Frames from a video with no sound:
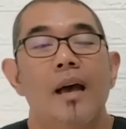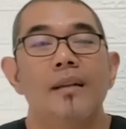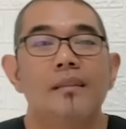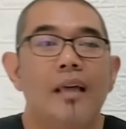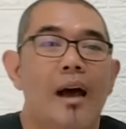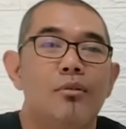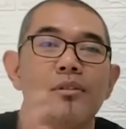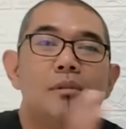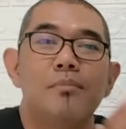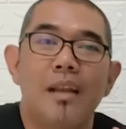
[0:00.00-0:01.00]
di
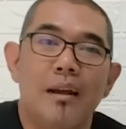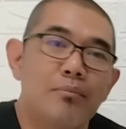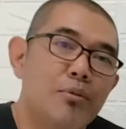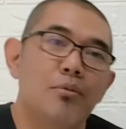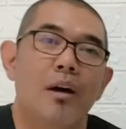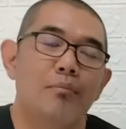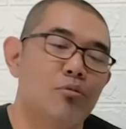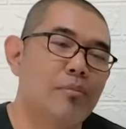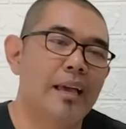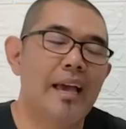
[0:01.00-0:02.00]
tahun 90-an Bu
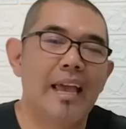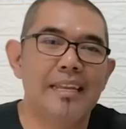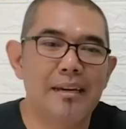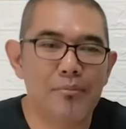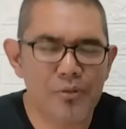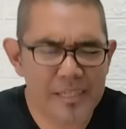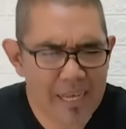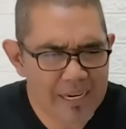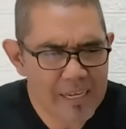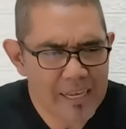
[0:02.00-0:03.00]
Mega ini kemudian